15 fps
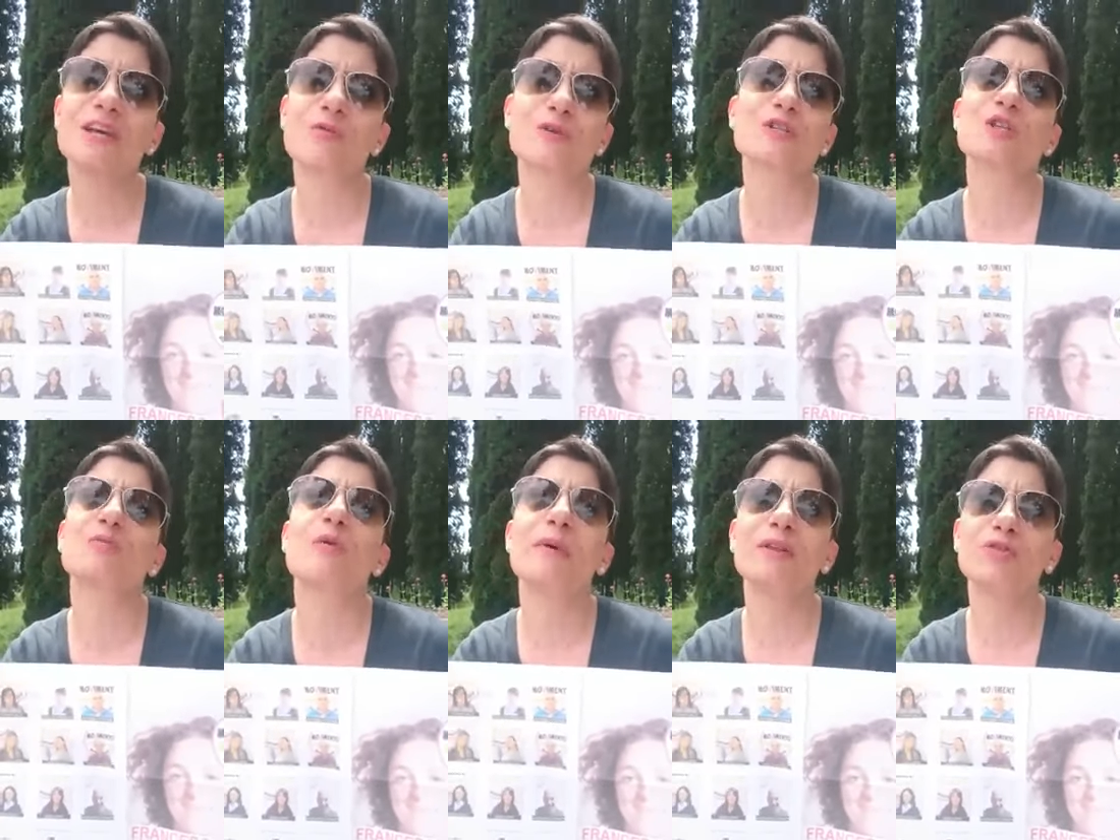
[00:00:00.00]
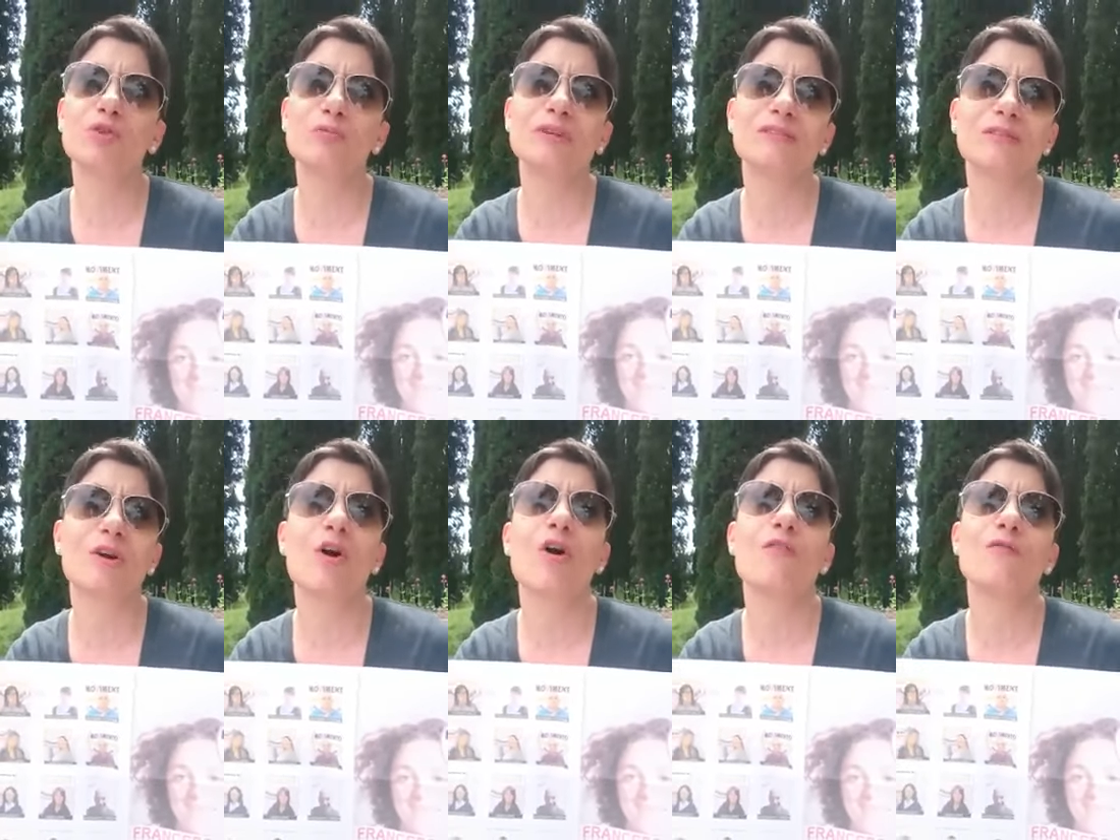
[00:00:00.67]
in questo momento mi
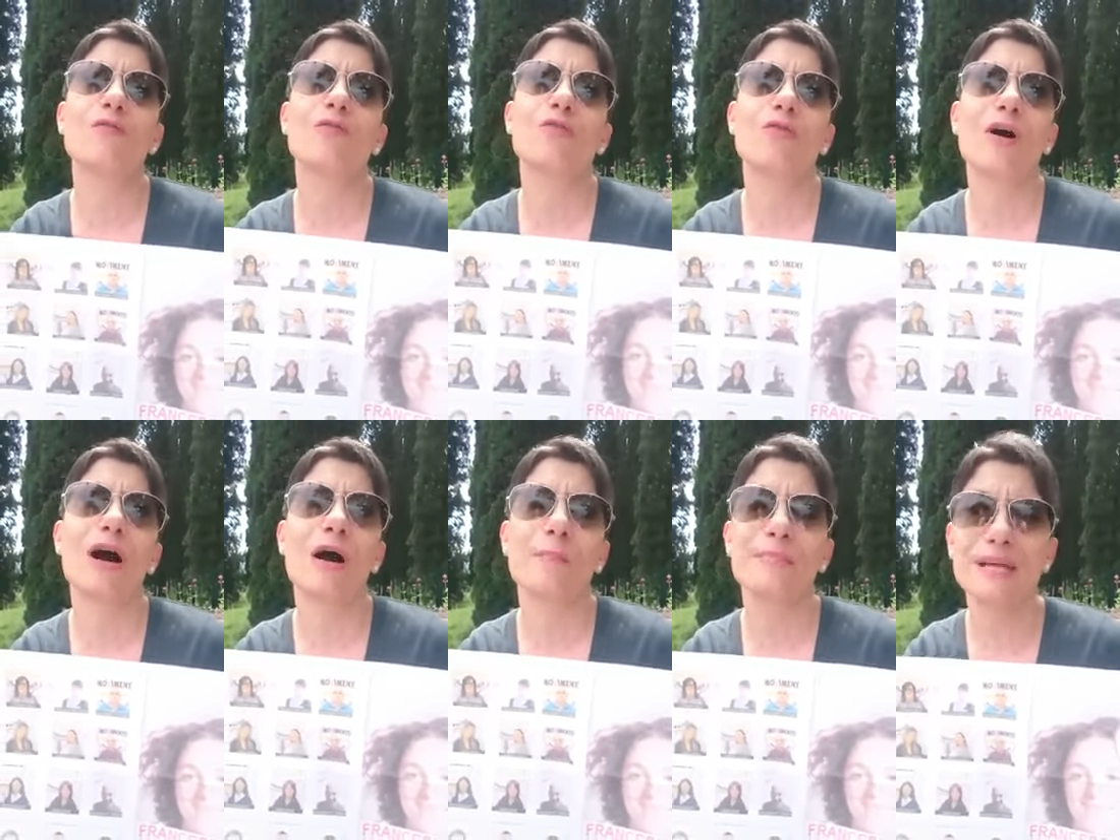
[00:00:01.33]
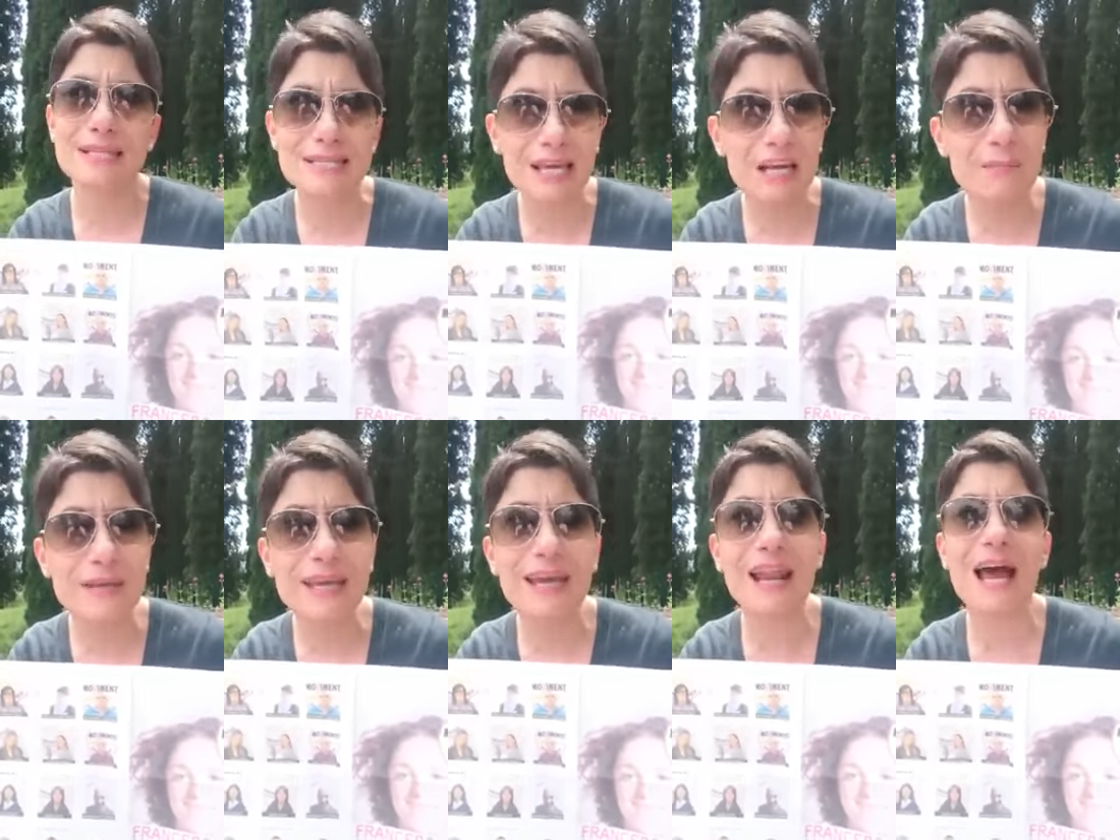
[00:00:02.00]
trovo a Piazzale
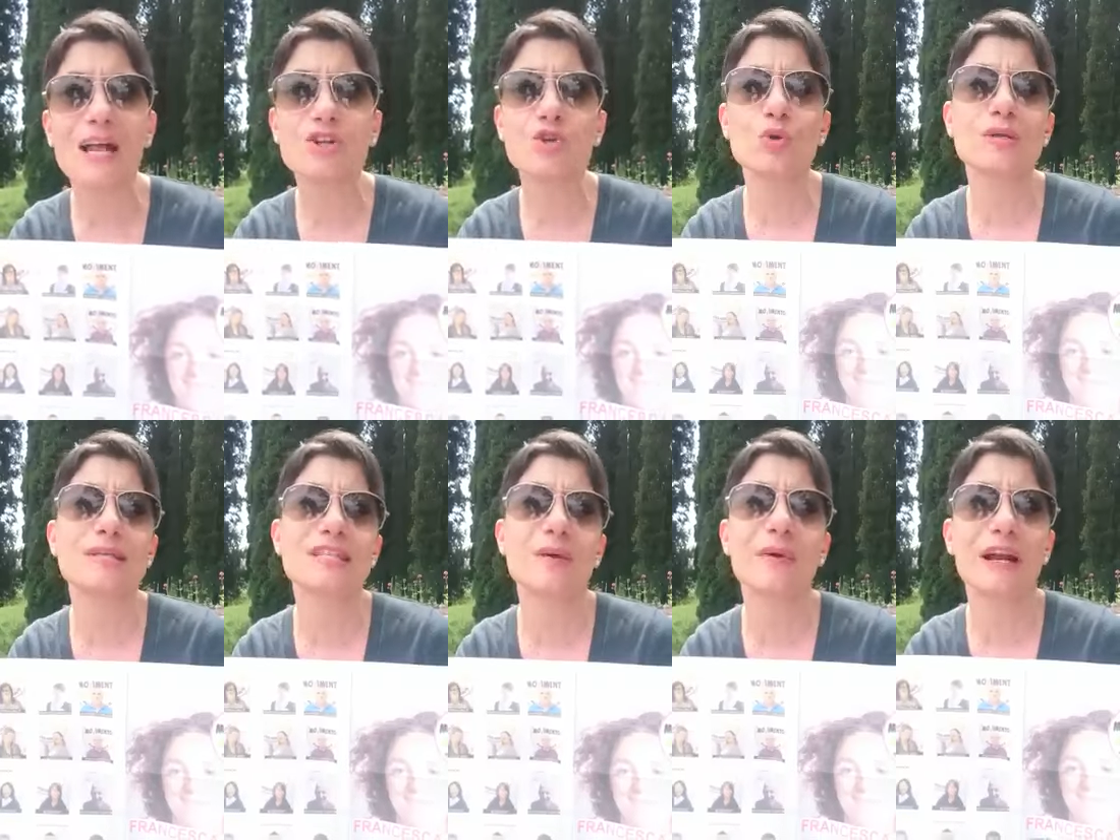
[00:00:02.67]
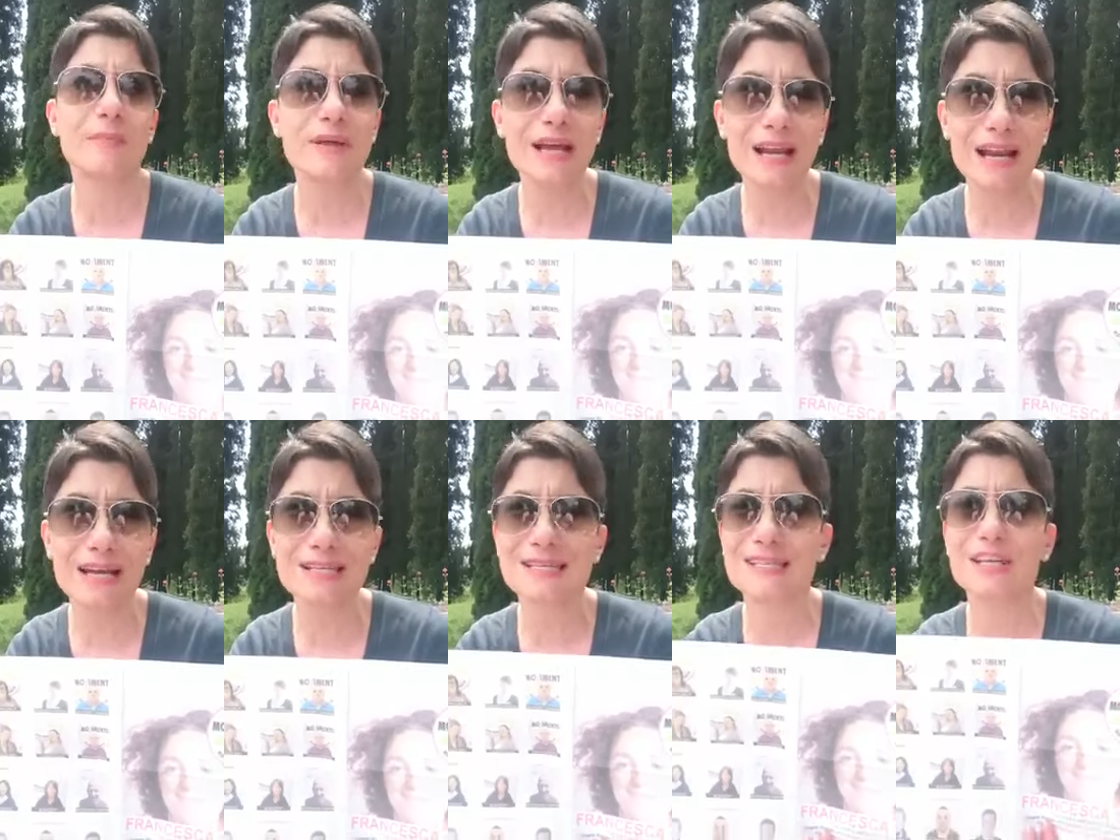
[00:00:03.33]
Michelangelo insieme alla mia
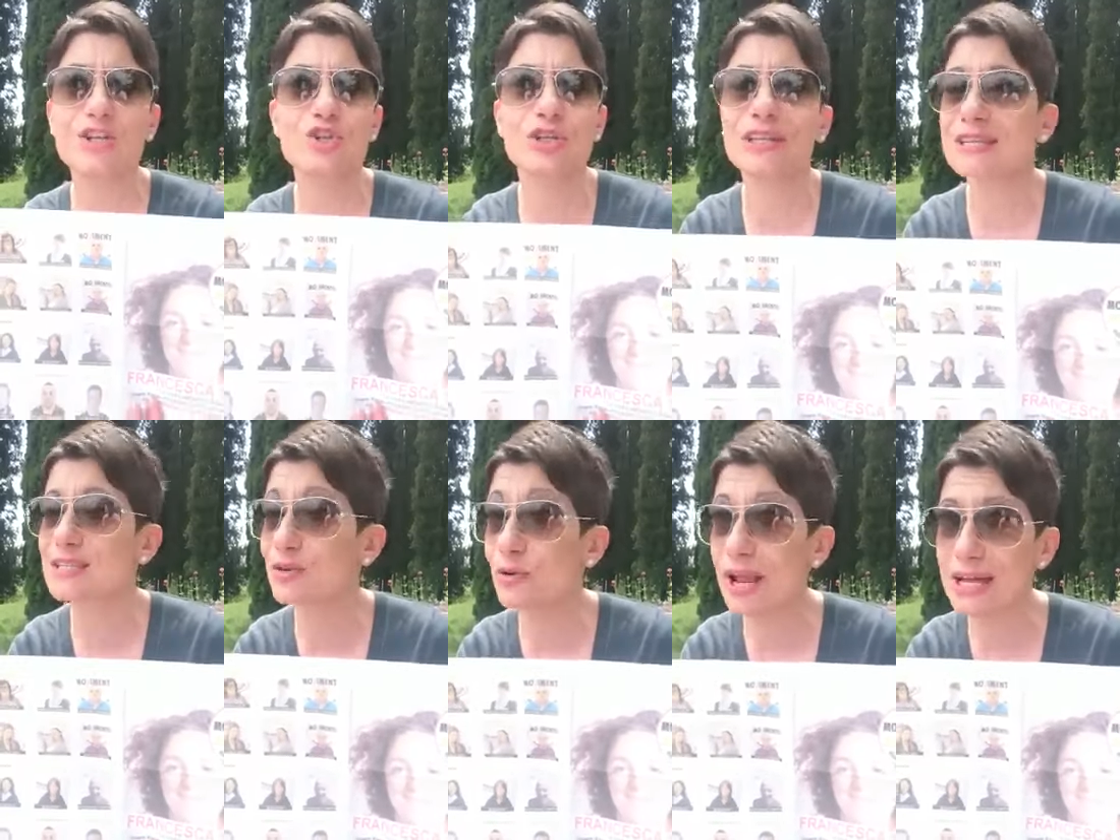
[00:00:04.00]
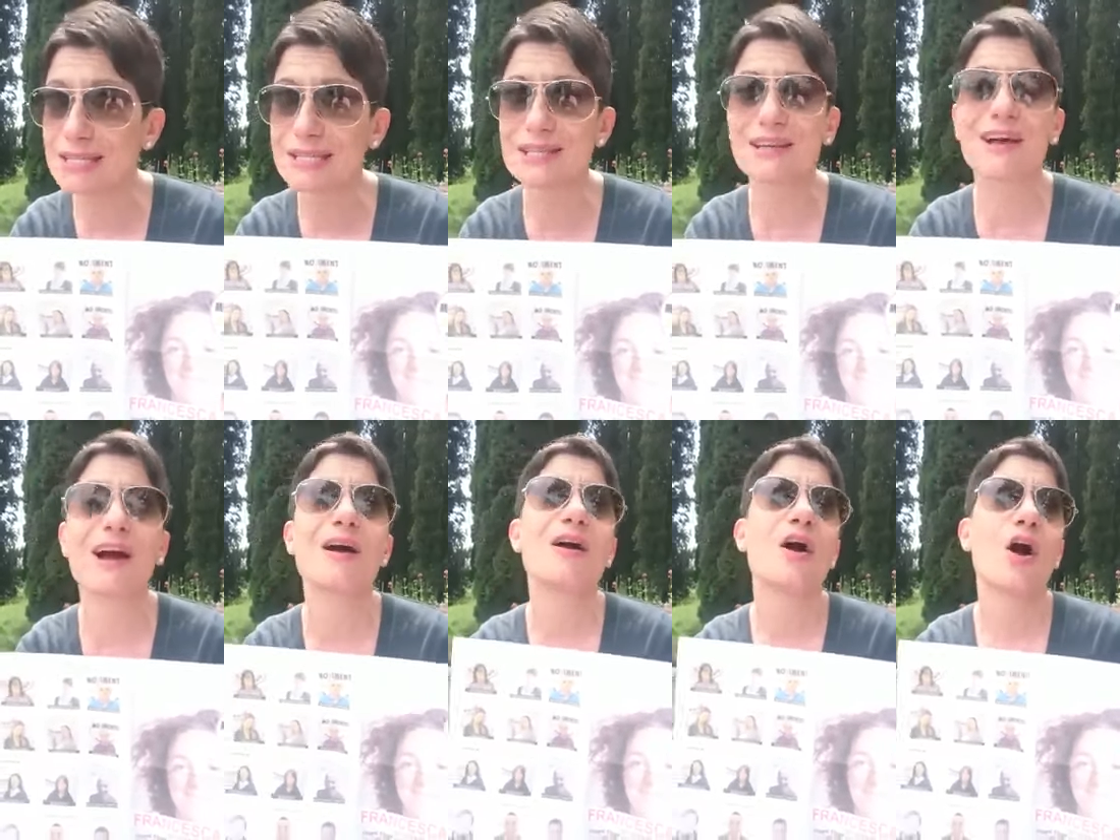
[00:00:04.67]
classe in gita scolastica.